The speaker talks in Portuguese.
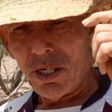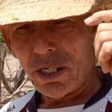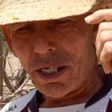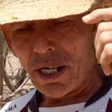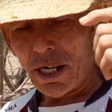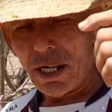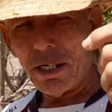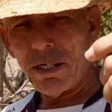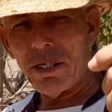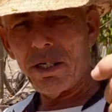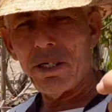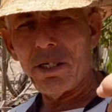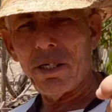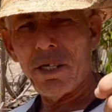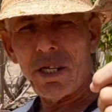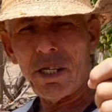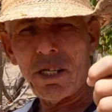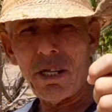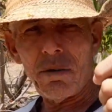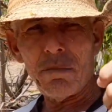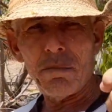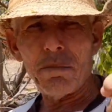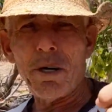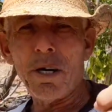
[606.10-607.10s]
E quero dizer
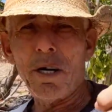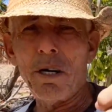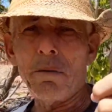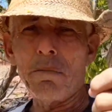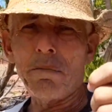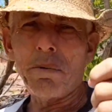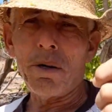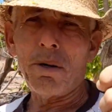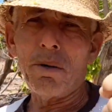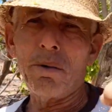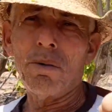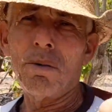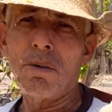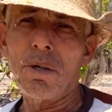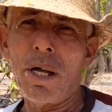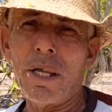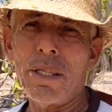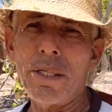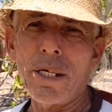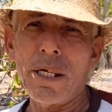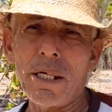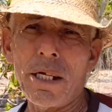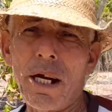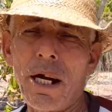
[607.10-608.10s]
também para as
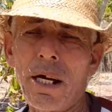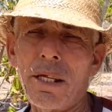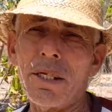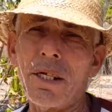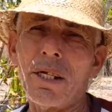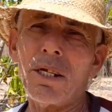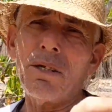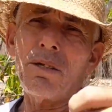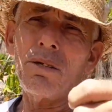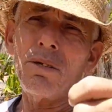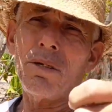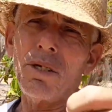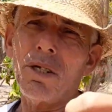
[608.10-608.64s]
negrada que,